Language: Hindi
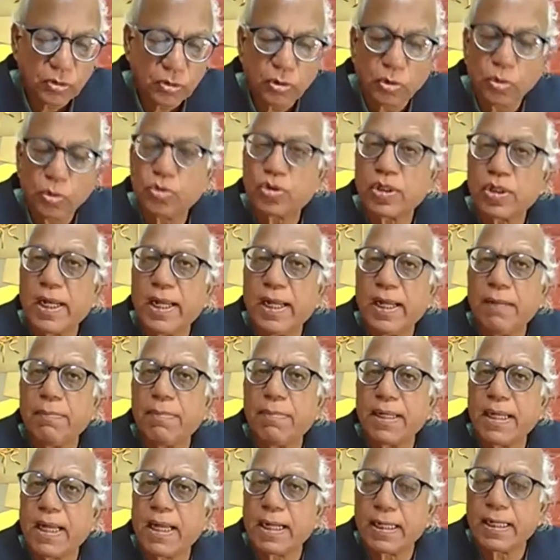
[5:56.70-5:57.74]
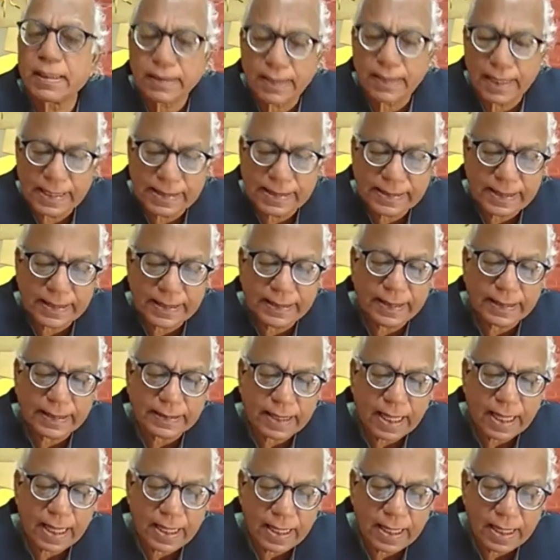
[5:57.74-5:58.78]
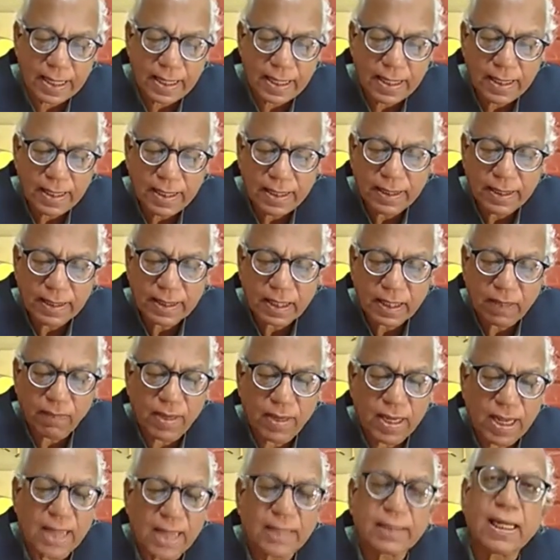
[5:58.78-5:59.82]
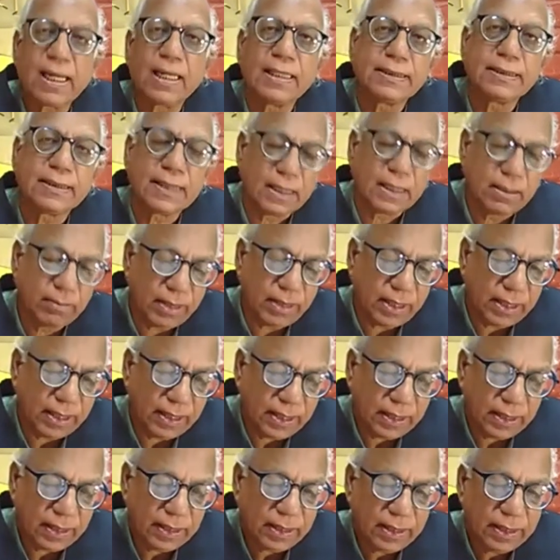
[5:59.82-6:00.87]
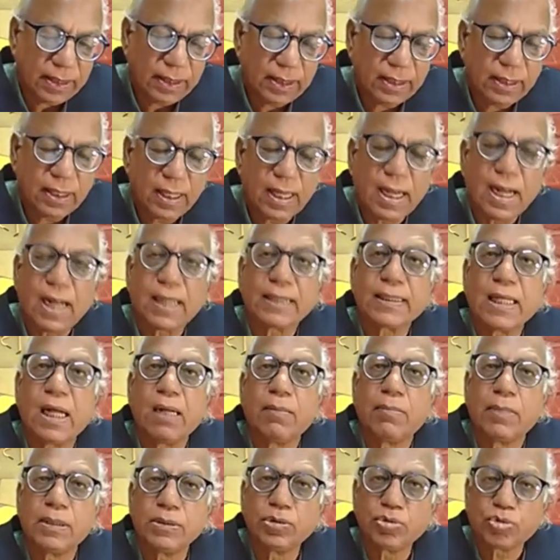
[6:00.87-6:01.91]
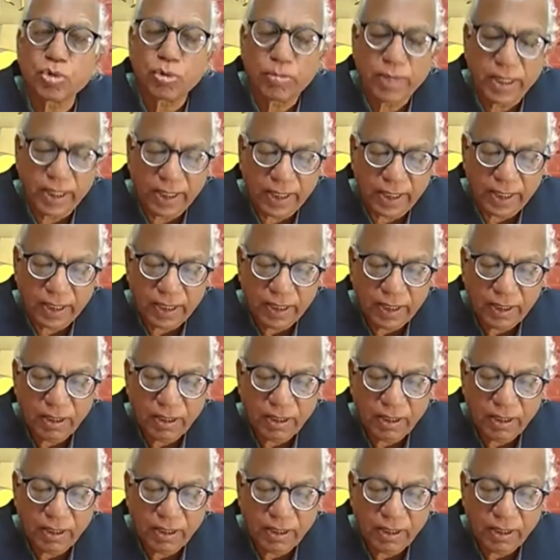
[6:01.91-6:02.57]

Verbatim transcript: दूसरा है बनारस ऐसे दिखता है कि वह आधा जल में है आधा मंत्र में है